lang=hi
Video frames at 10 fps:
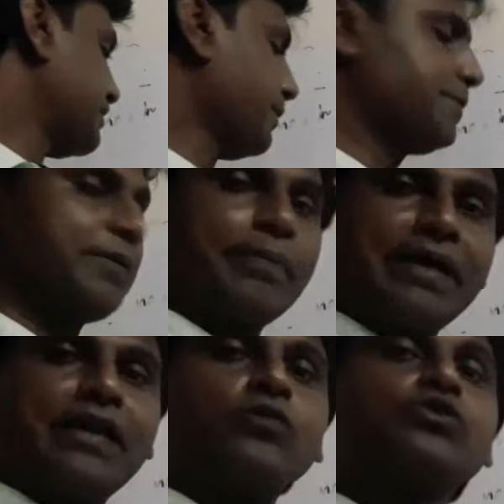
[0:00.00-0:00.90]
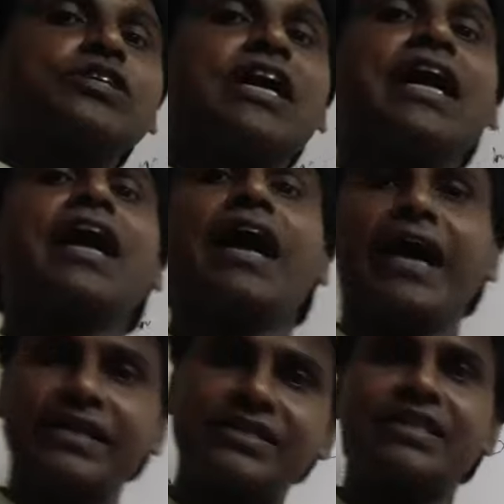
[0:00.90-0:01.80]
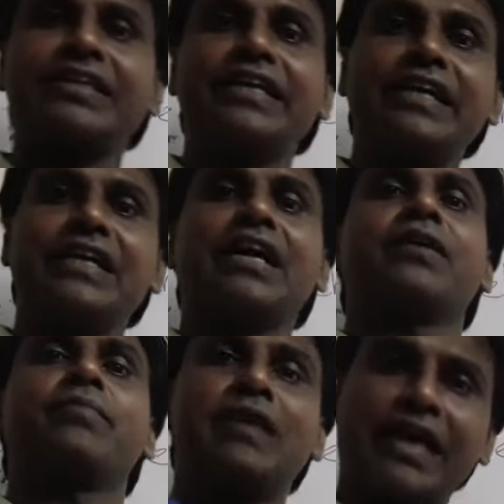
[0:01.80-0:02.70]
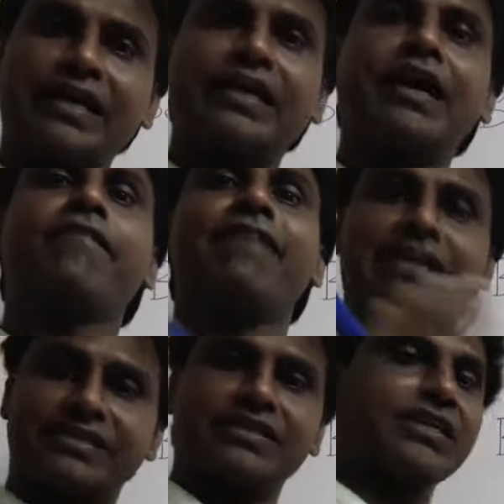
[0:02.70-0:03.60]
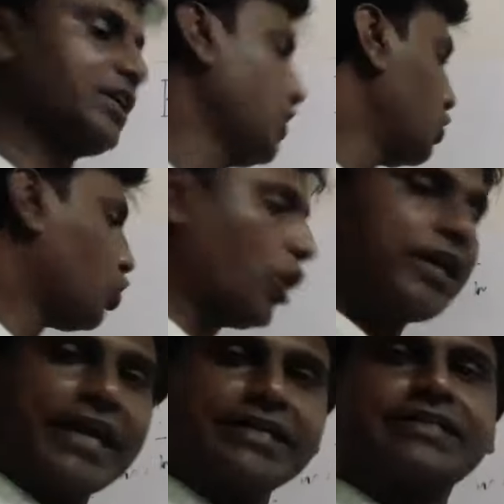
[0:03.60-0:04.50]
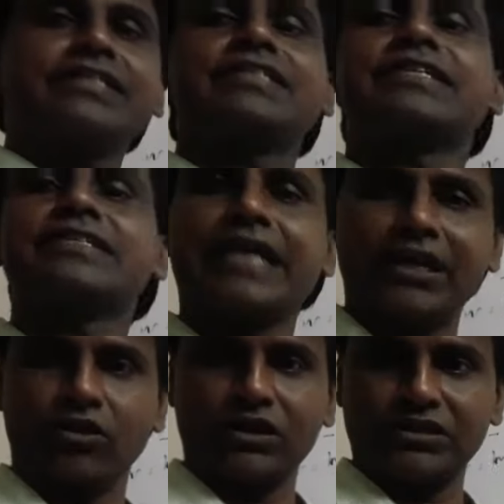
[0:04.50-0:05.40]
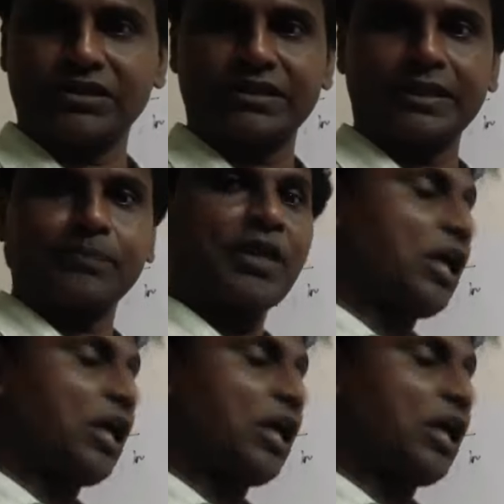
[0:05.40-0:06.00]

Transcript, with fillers: सबसे पहले उसका आंसर देने का ट्राई किया वैटसन थॉन्डाइक जैसे साइकोलॉजिस्ट ने